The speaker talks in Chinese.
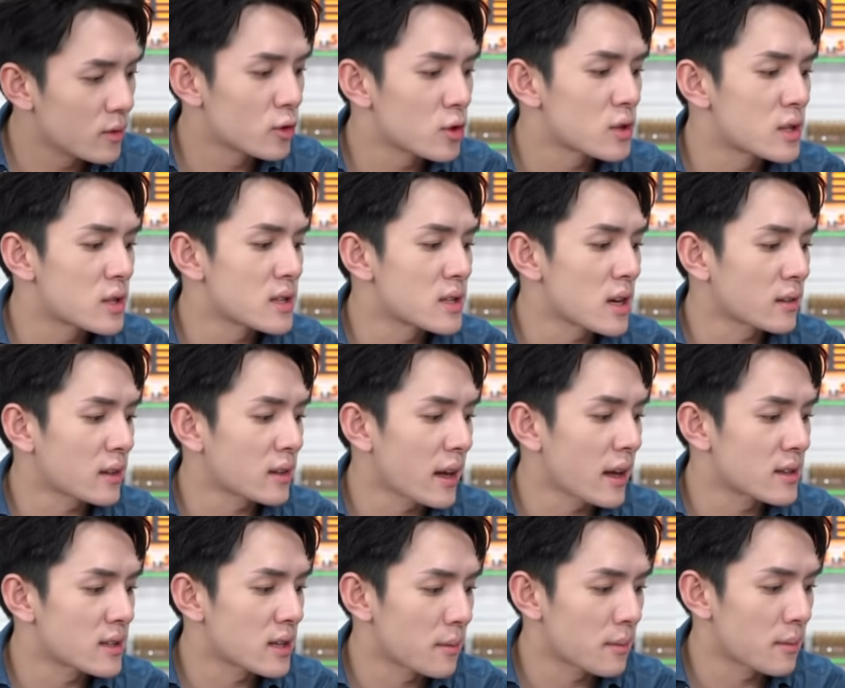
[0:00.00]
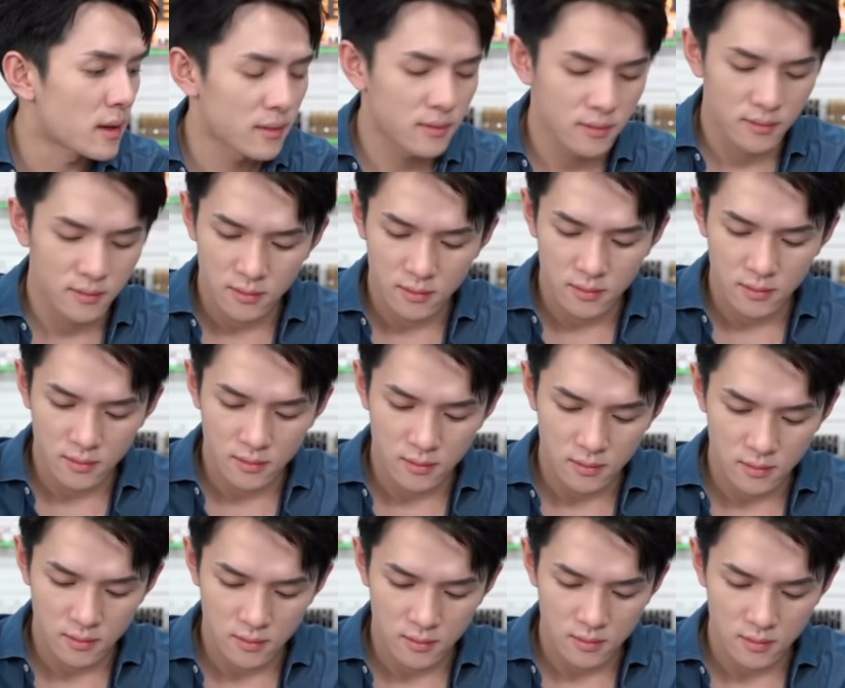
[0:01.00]
哦，你就先这样戴一下嘛。
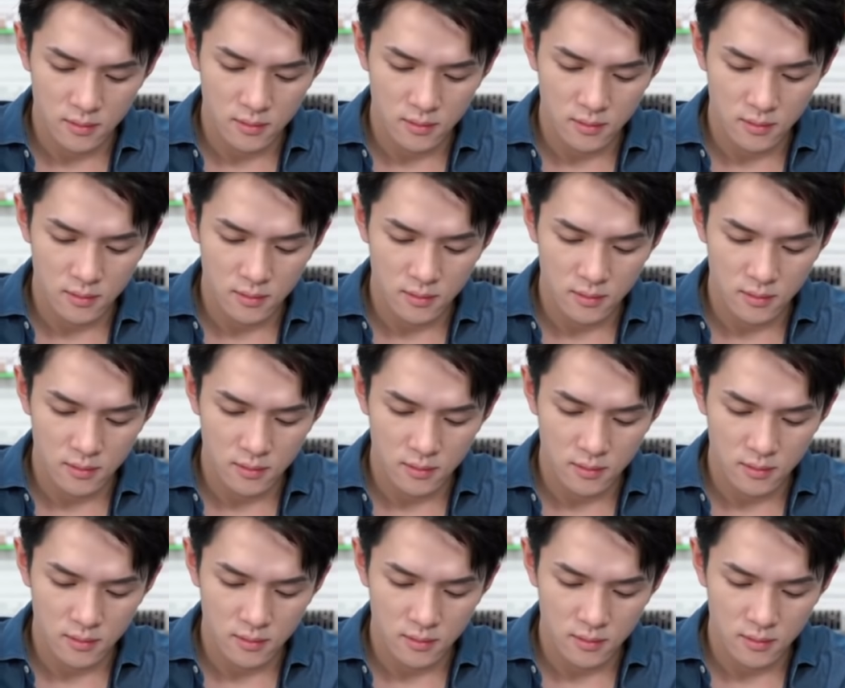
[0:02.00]
好。